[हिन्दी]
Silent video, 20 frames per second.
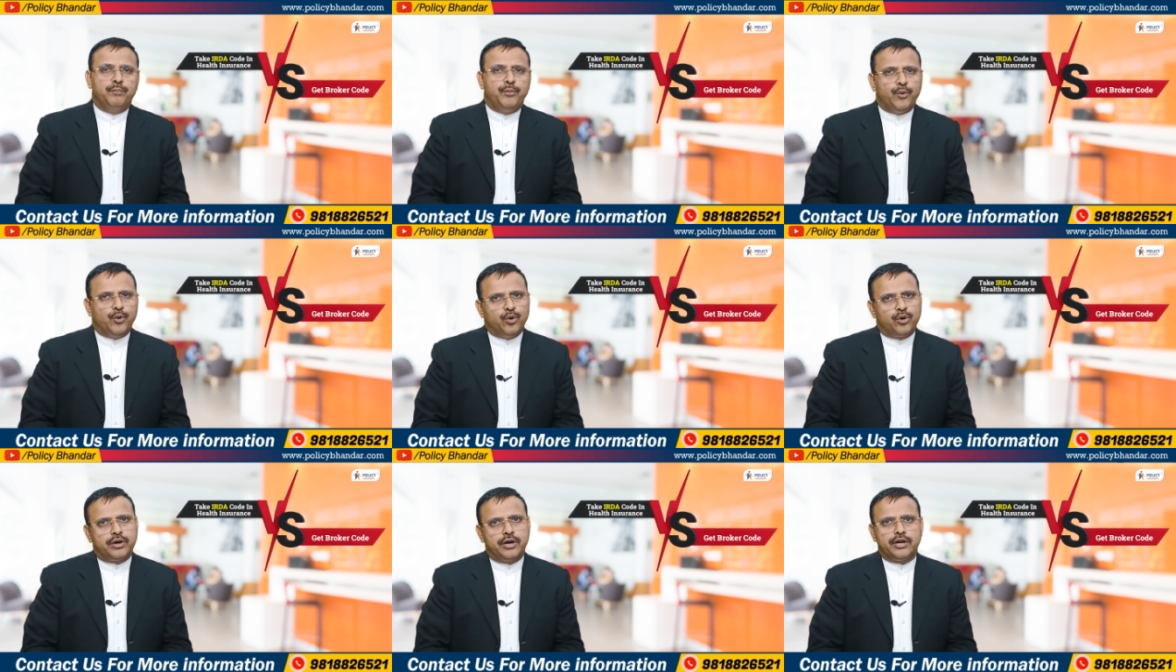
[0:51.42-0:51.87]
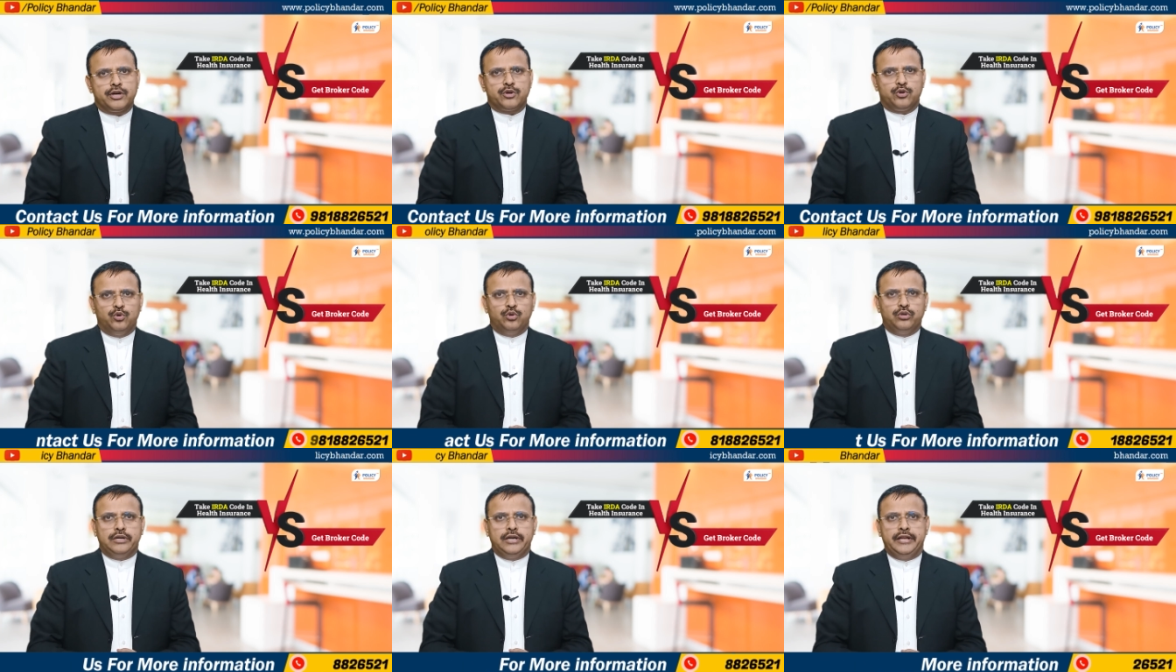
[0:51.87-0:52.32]
ब्रोकर
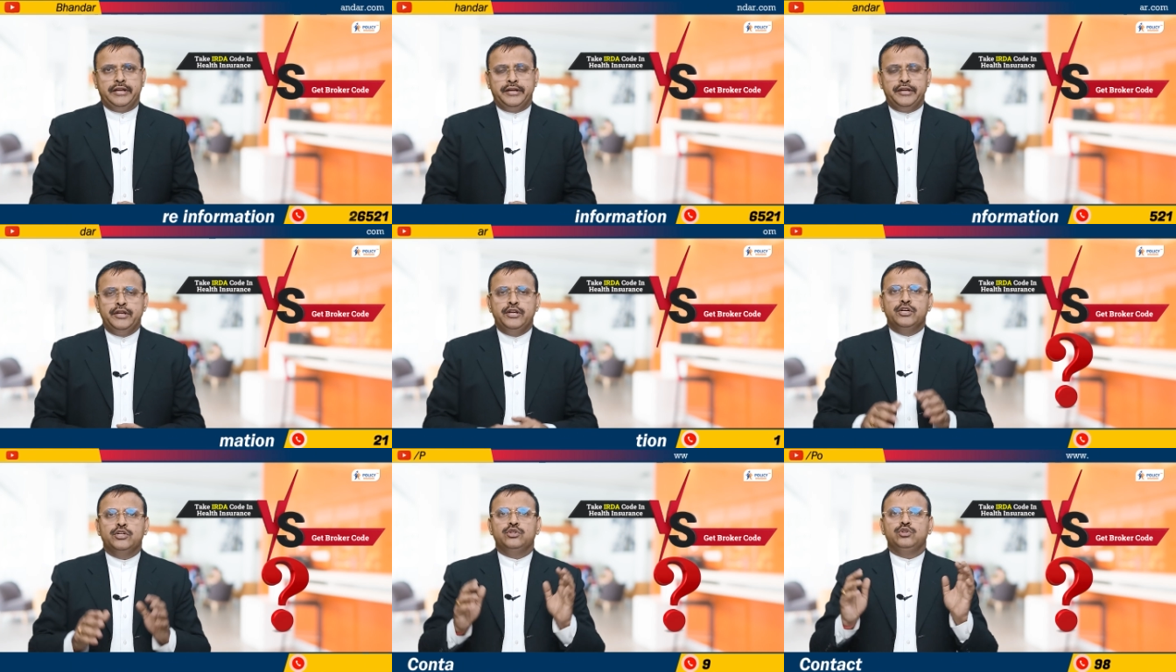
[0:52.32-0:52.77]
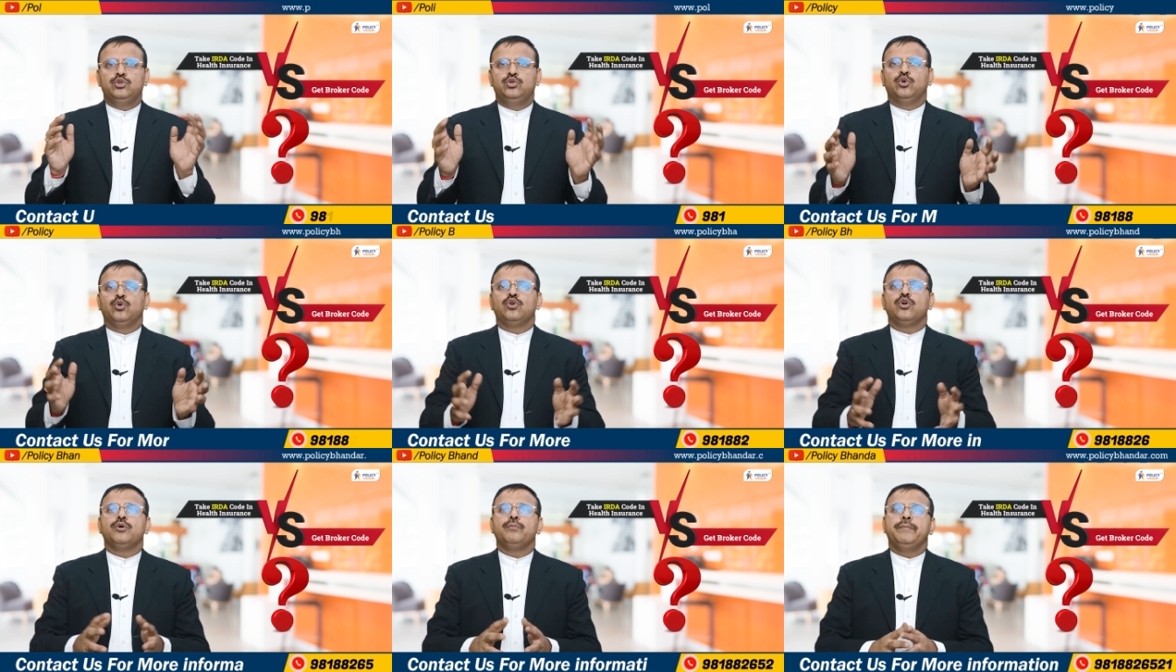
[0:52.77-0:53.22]
कोड लें
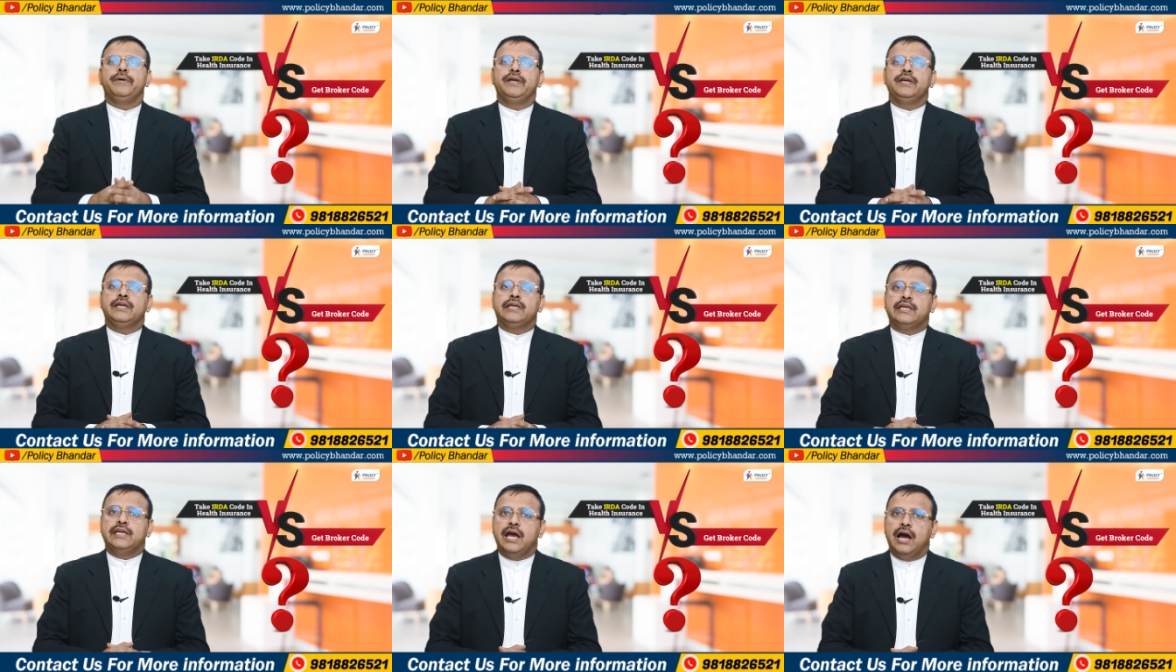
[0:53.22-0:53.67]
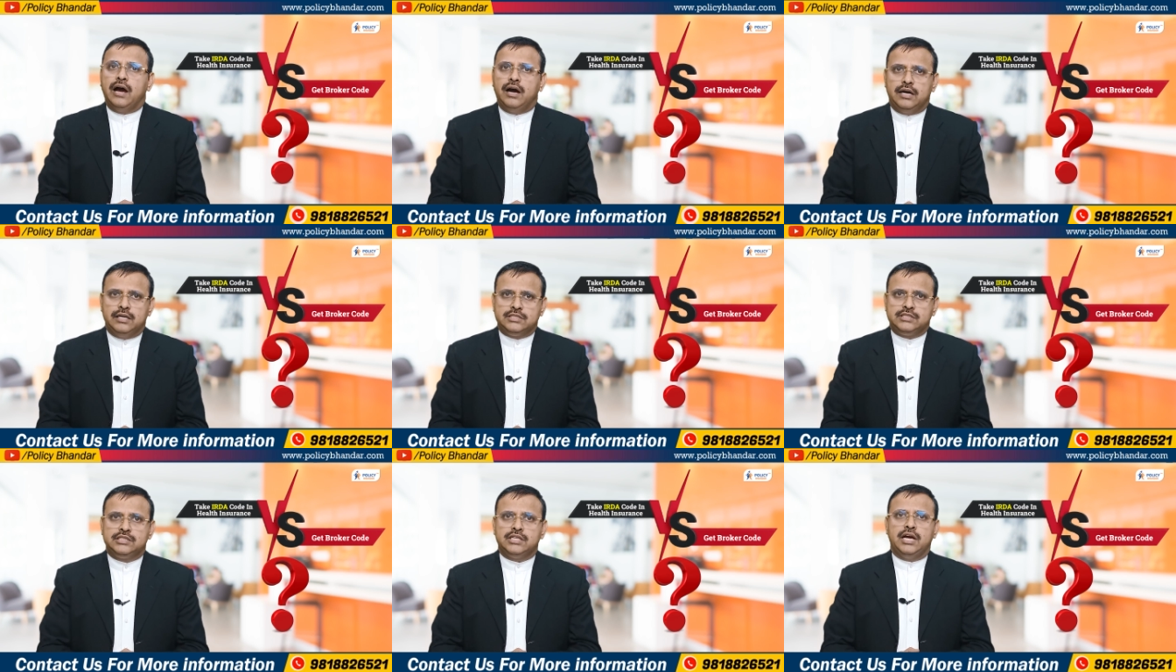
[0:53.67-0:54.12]
दोनों में क्या
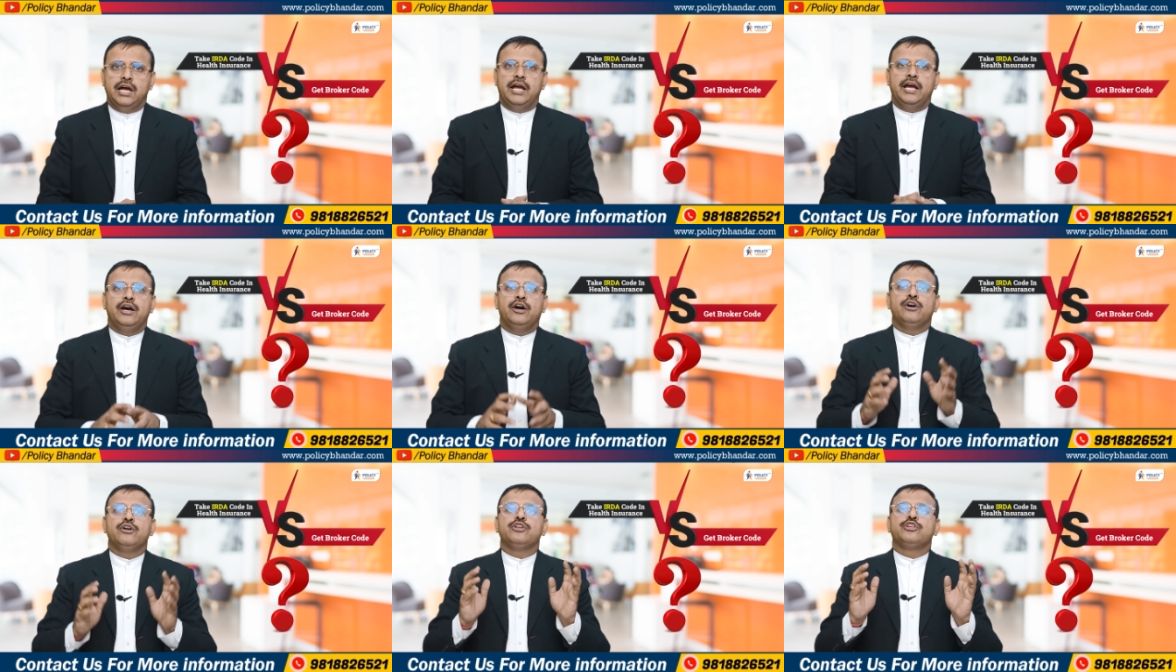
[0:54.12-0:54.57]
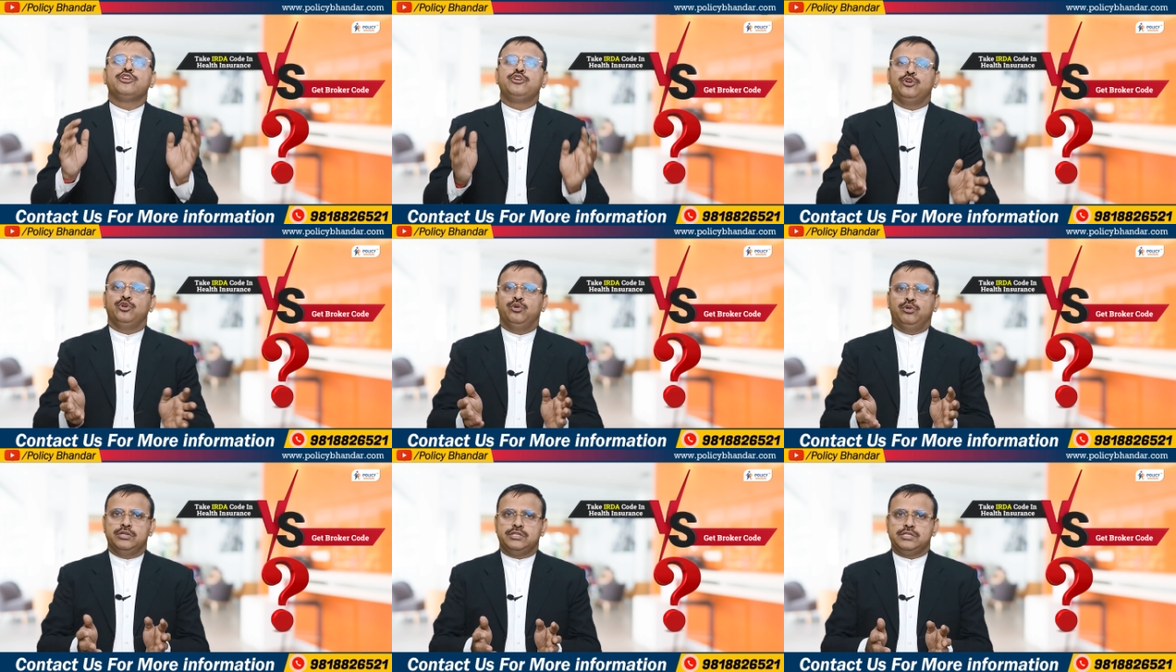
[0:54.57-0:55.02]
अच्छा है और
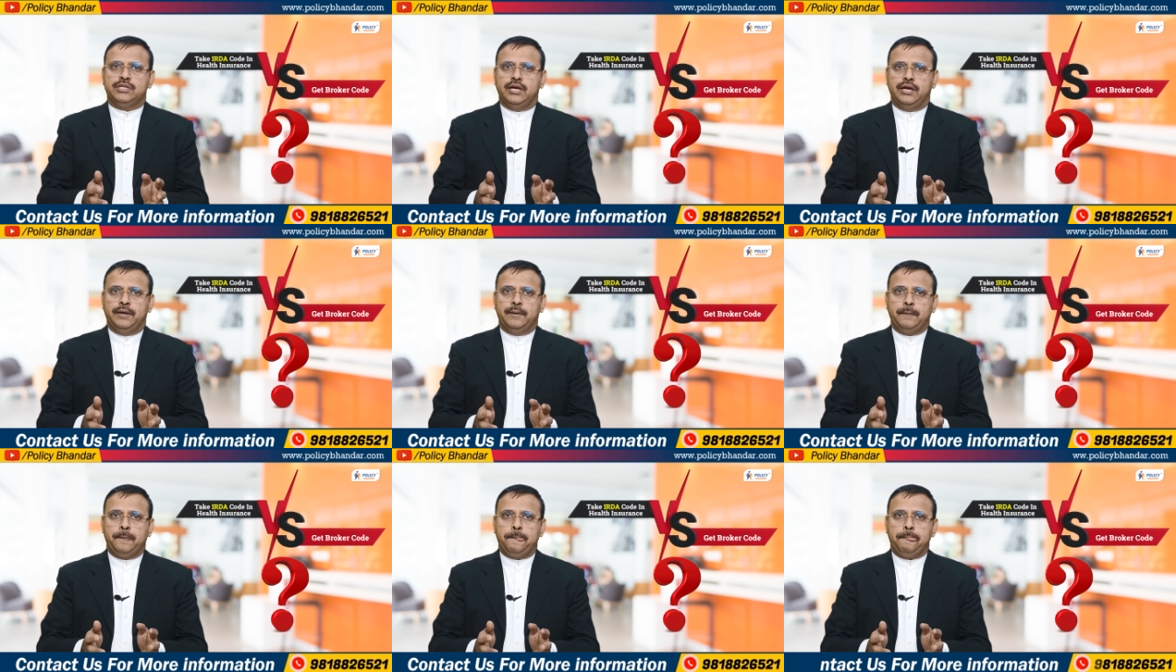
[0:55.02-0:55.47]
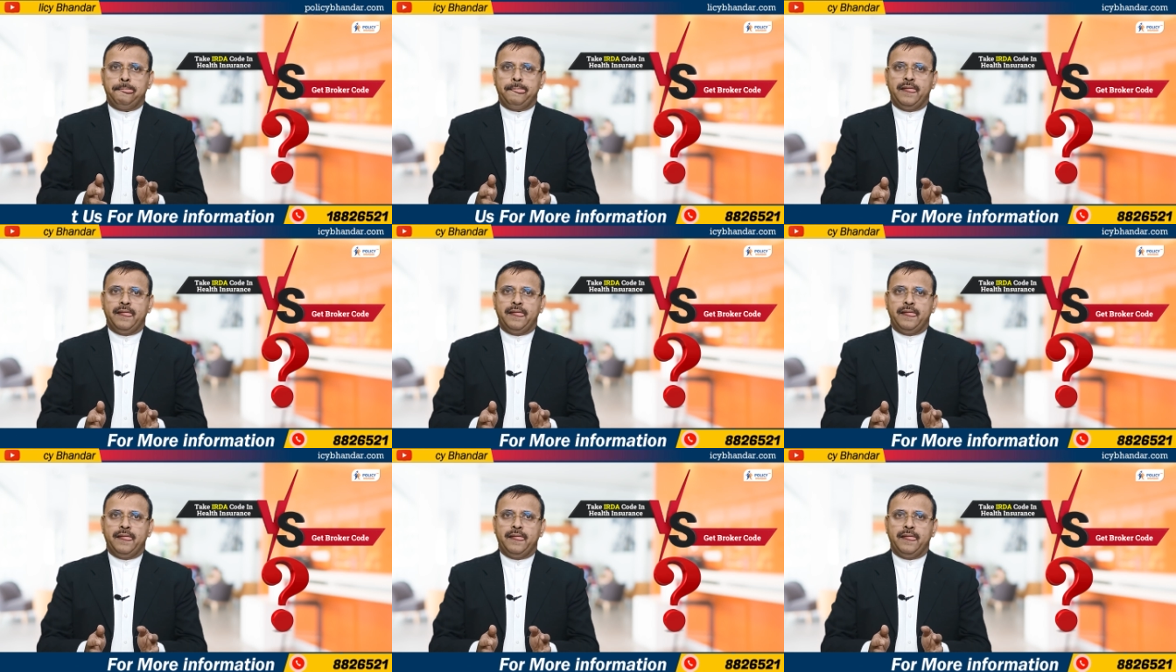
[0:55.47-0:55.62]
क्यों अच्छा है